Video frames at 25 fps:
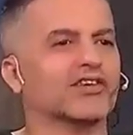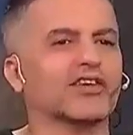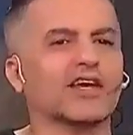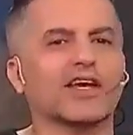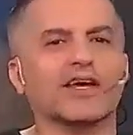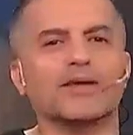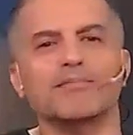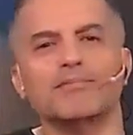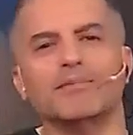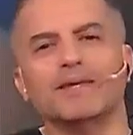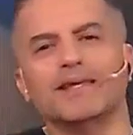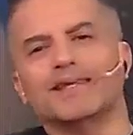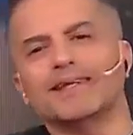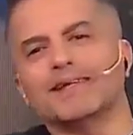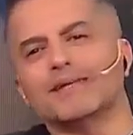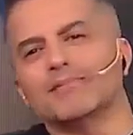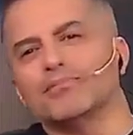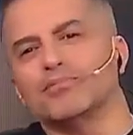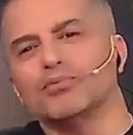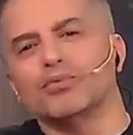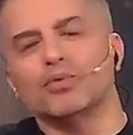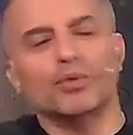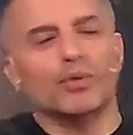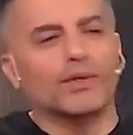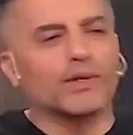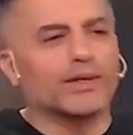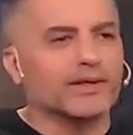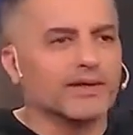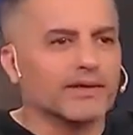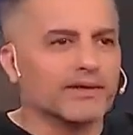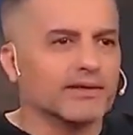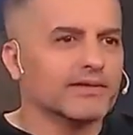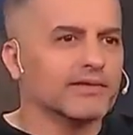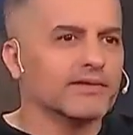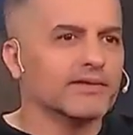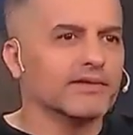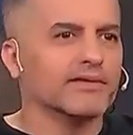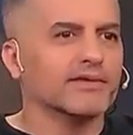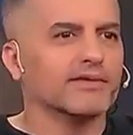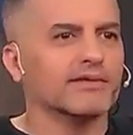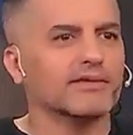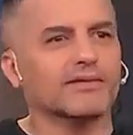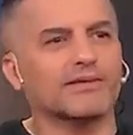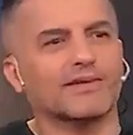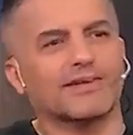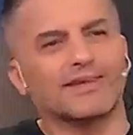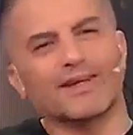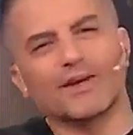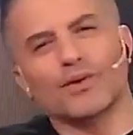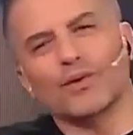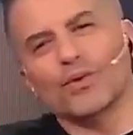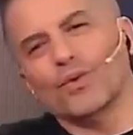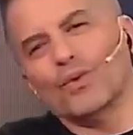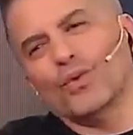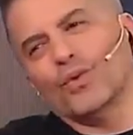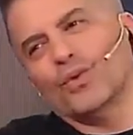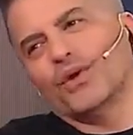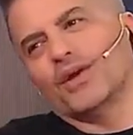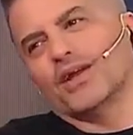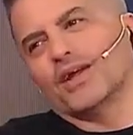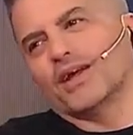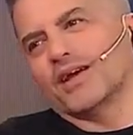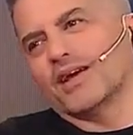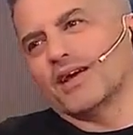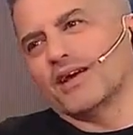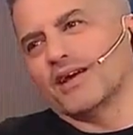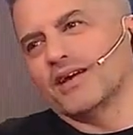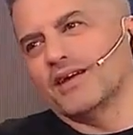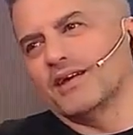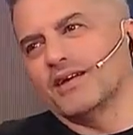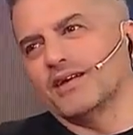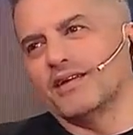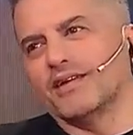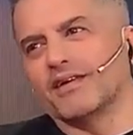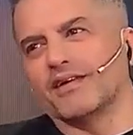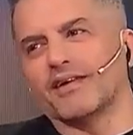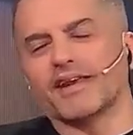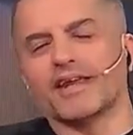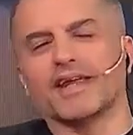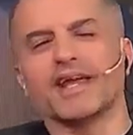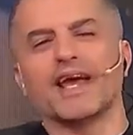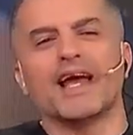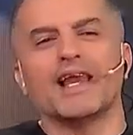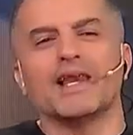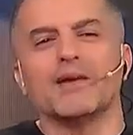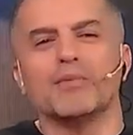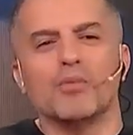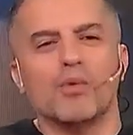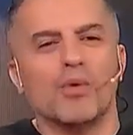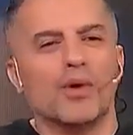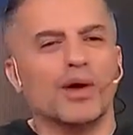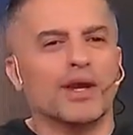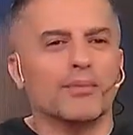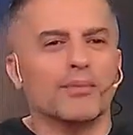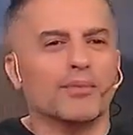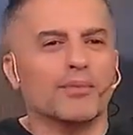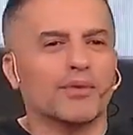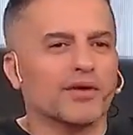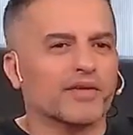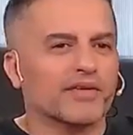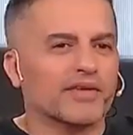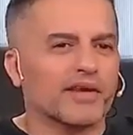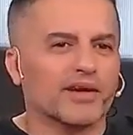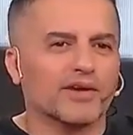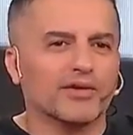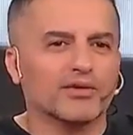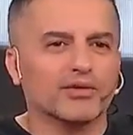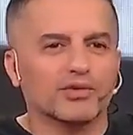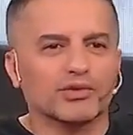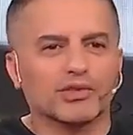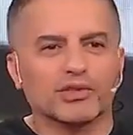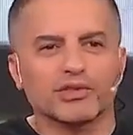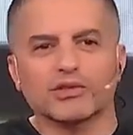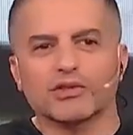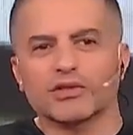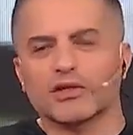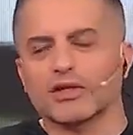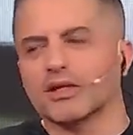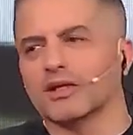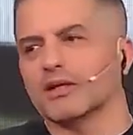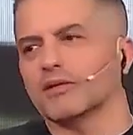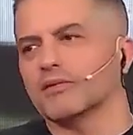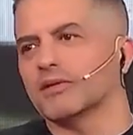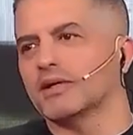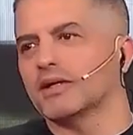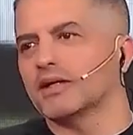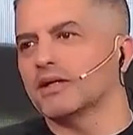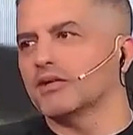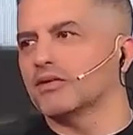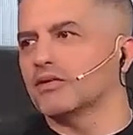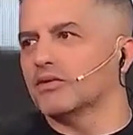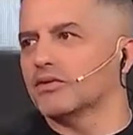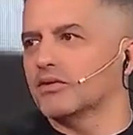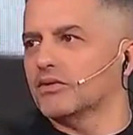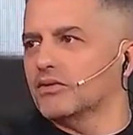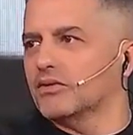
Envidia pura. Sí. De una. Real muere por estar conduciendo Gran Hermano.